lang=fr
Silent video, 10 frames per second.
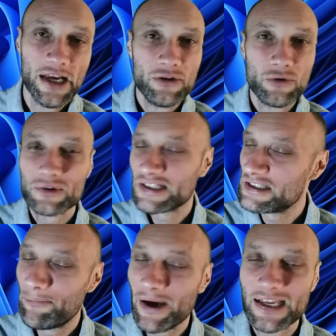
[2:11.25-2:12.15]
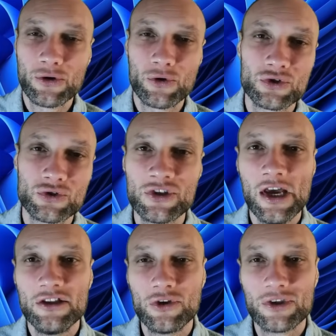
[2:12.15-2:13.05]
Donc ça, c'est pas quelque chose
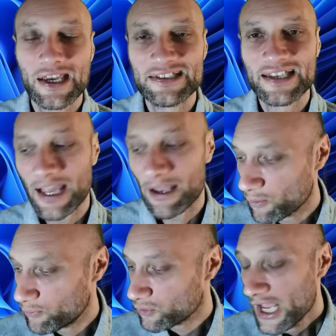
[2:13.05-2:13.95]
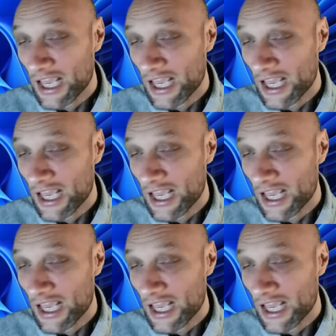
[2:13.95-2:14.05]
de très agréable non plus.